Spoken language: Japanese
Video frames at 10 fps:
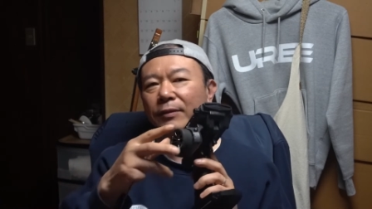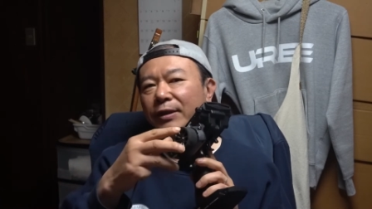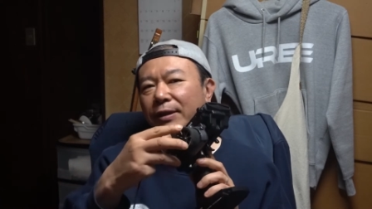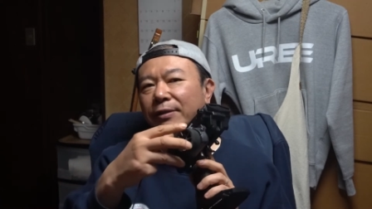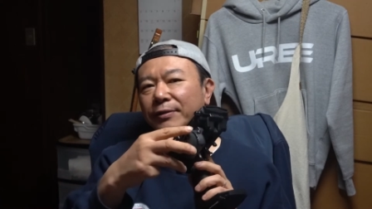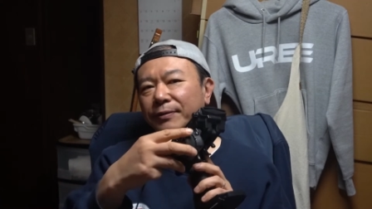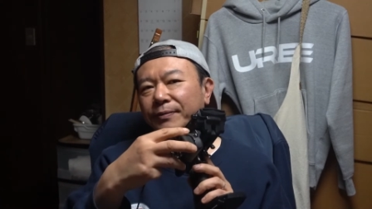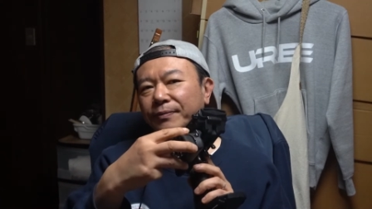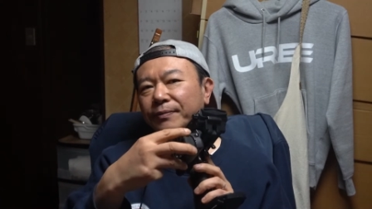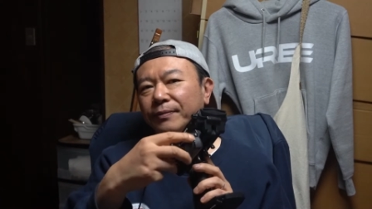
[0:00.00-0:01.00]
切れる
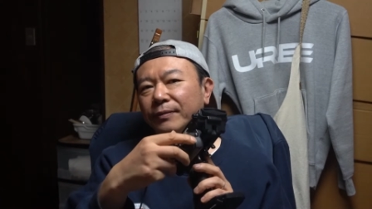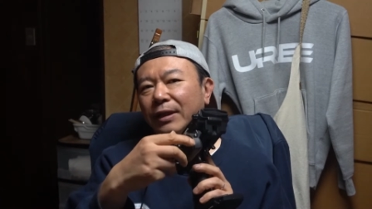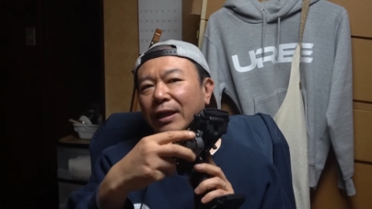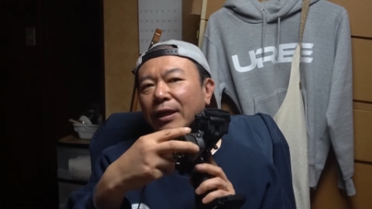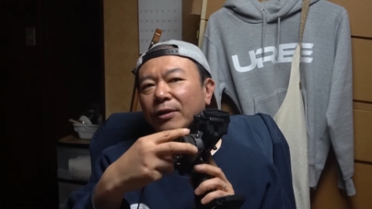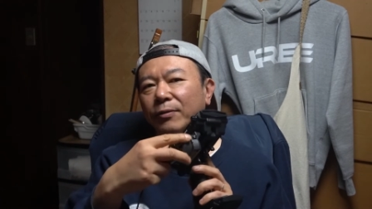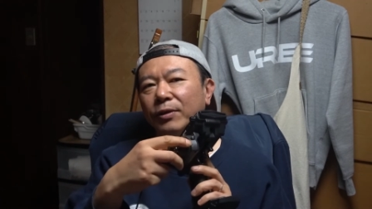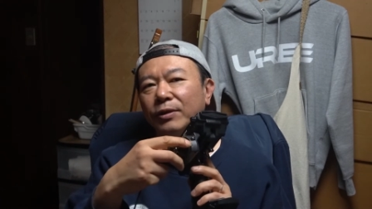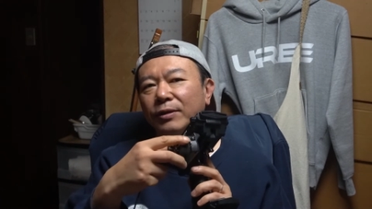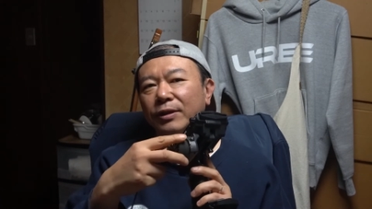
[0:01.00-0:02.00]
範囲を
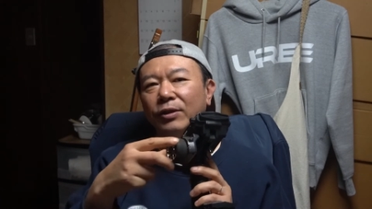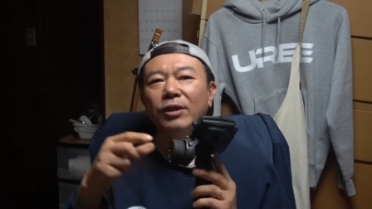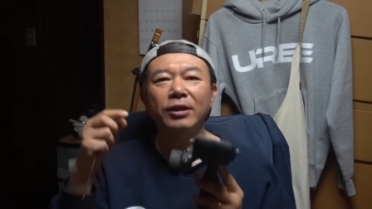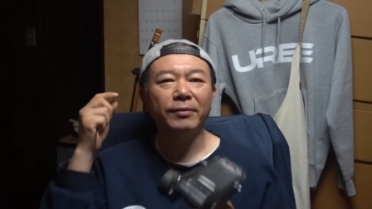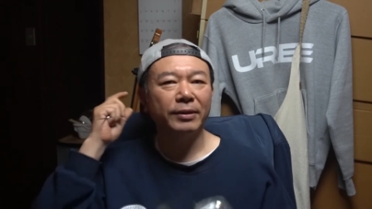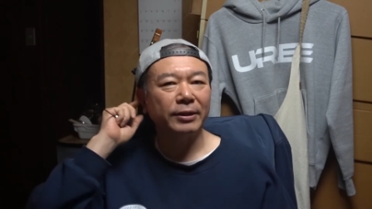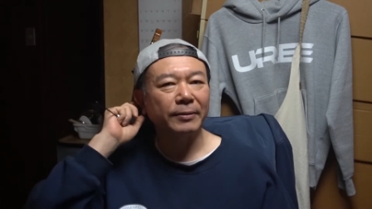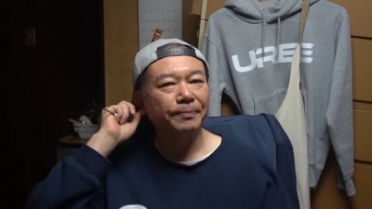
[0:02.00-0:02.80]
広げてみまし